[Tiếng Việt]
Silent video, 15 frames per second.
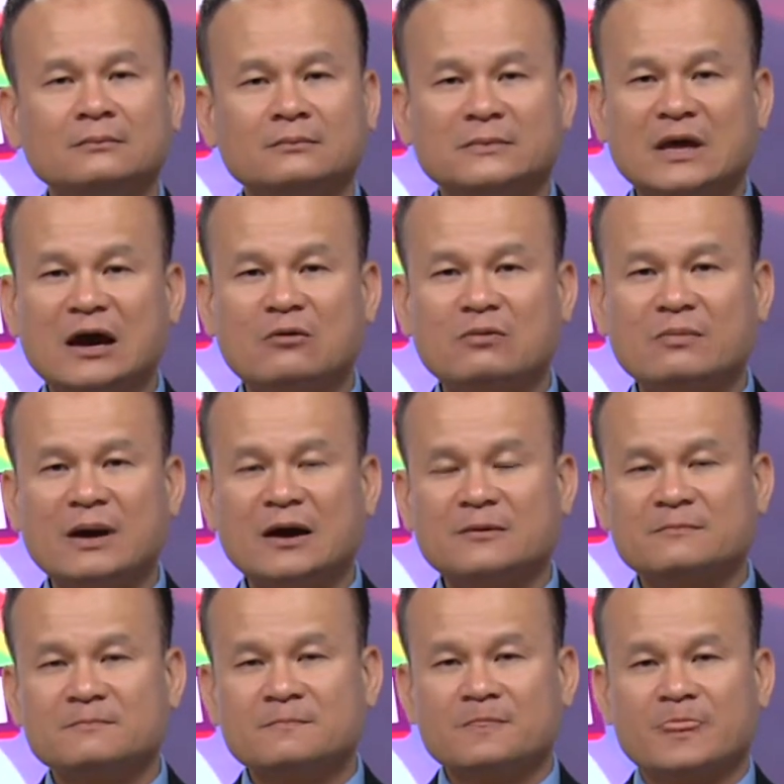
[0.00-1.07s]
giá không có mắc
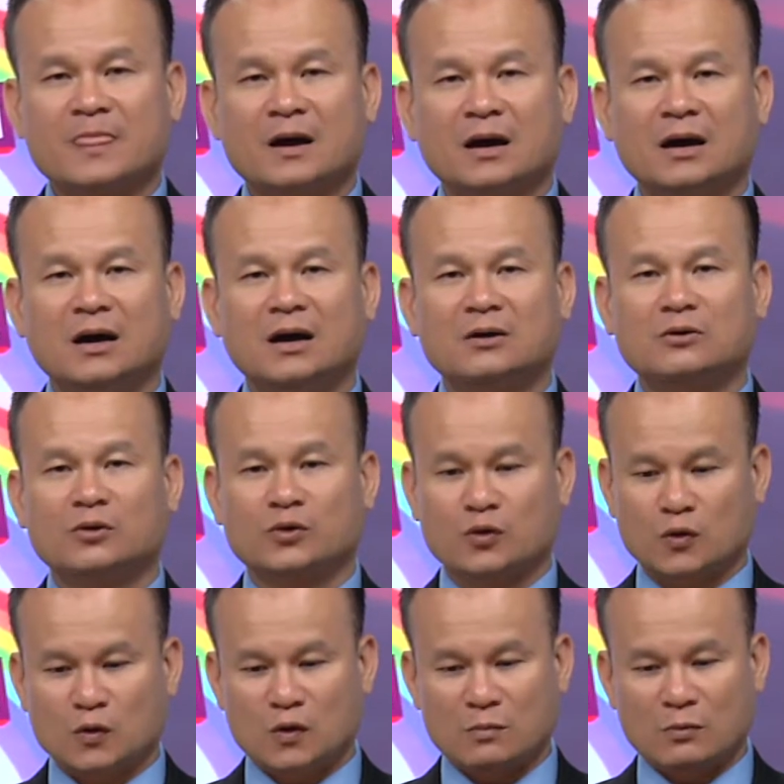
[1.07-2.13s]
đó, rồi
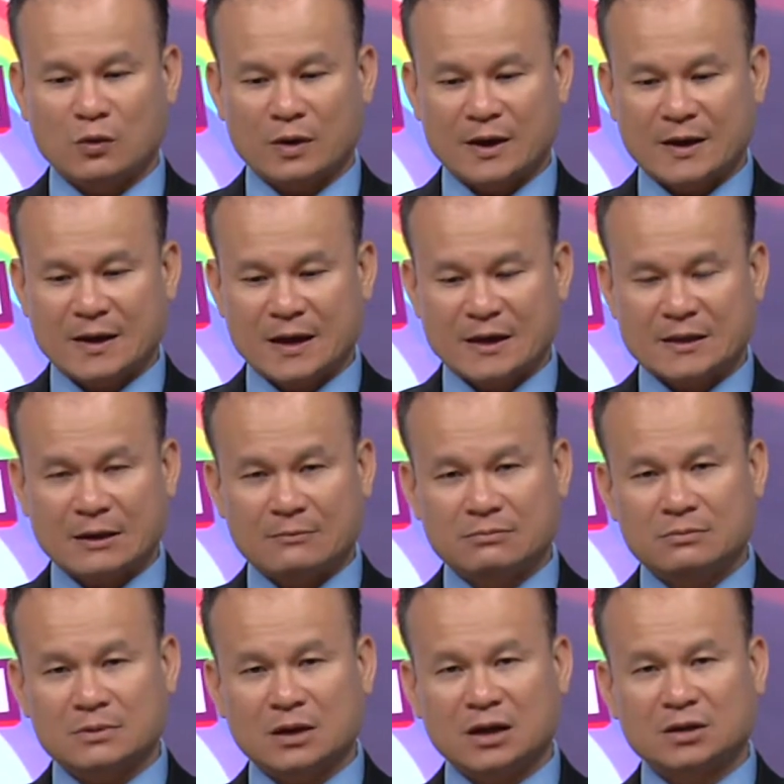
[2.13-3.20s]
có một cái hệ
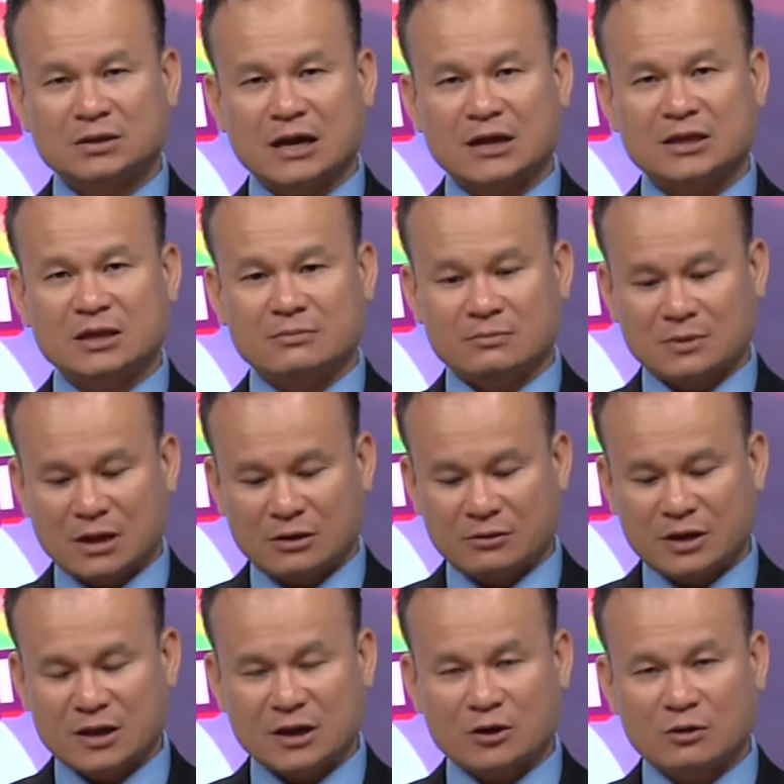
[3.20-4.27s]
thống ở tại tiệm
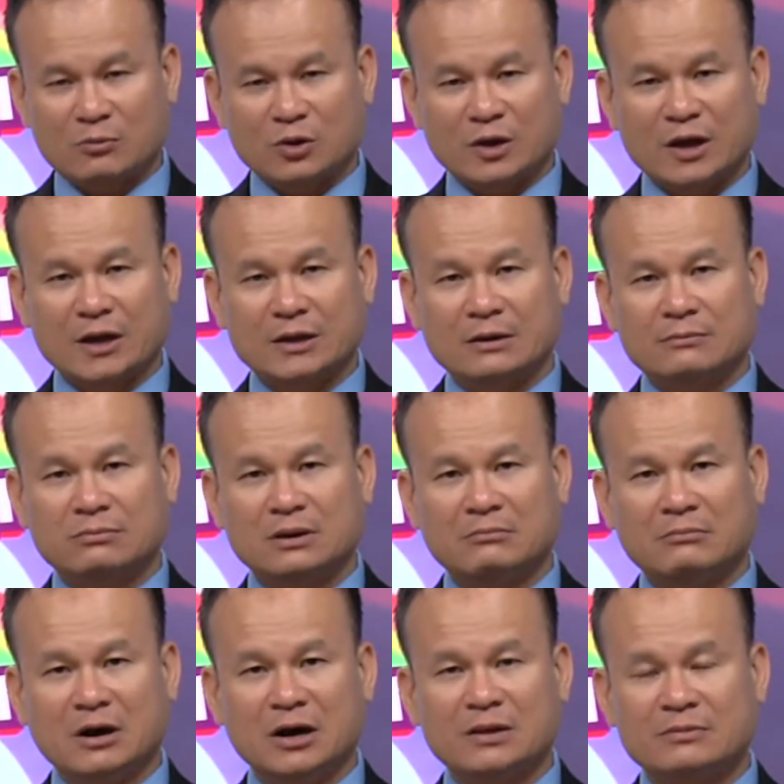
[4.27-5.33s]
karaoke này có một cái hệ thống là
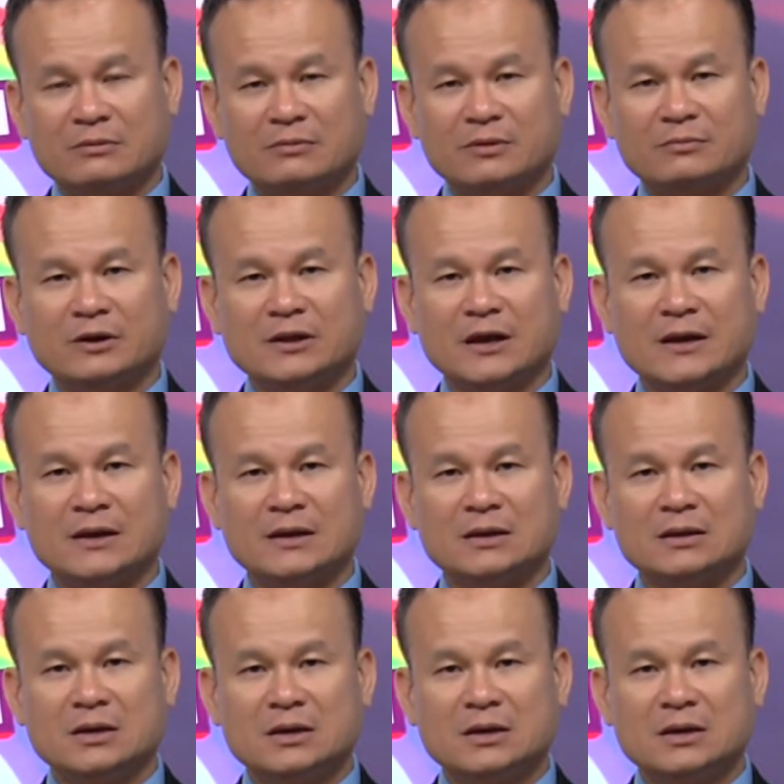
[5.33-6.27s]
mới mà anh mới thấy đó.